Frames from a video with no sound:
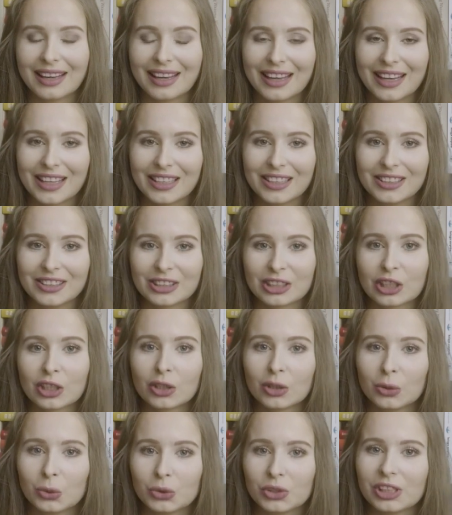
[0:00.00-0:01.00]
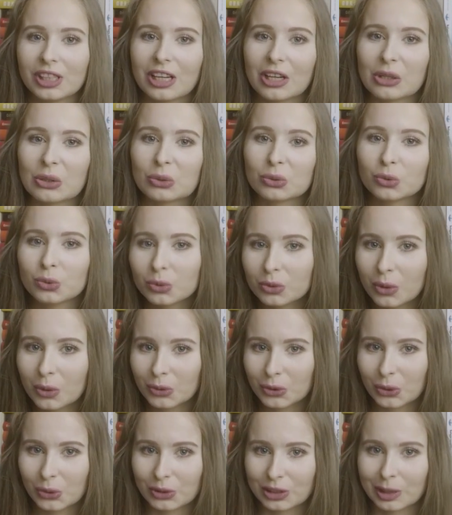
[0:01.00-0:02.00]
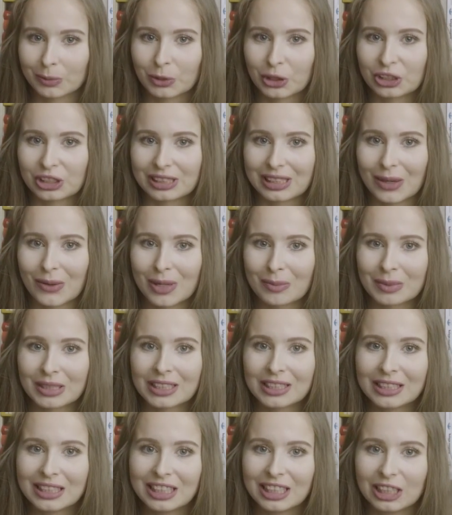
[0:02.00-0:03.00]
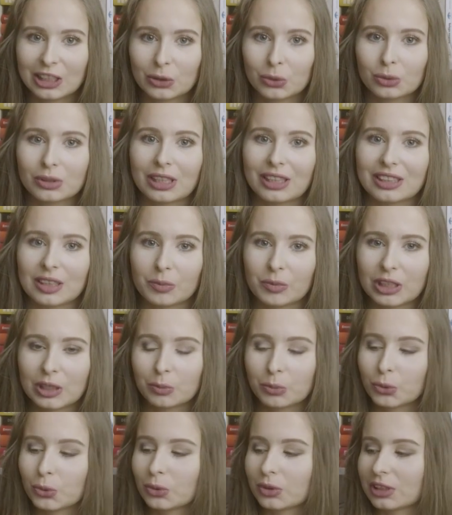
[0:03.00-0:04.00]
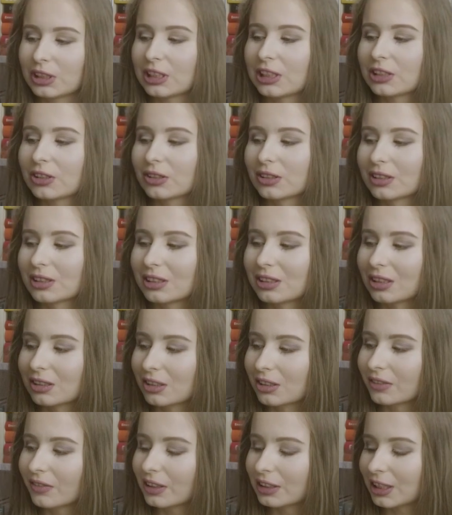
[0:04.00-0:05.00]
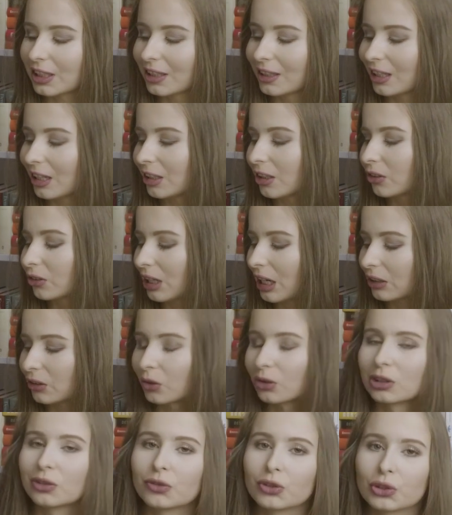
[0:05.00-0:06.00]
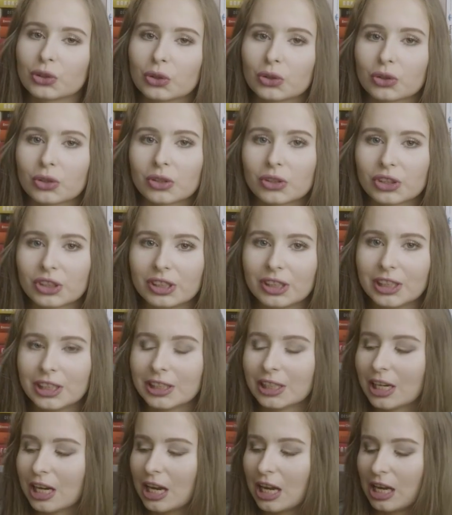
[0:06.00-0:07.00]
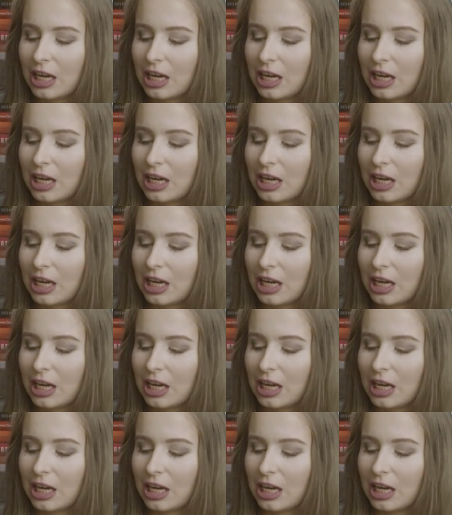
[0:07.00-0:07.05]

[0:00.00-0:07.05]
L ludzie, jaką długą książkę przeczytałam. I tutaj na mojej półce jest zdecydowanie Eleanor Katon i wszystko, co śni.